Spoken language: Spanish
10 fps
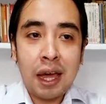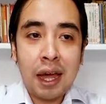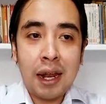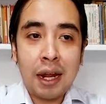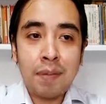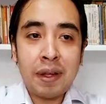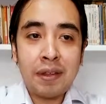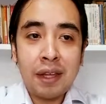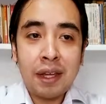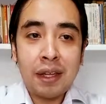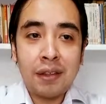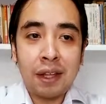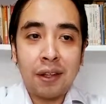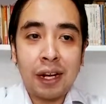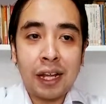alarmas,
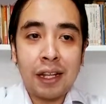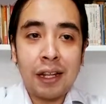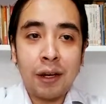estado del canal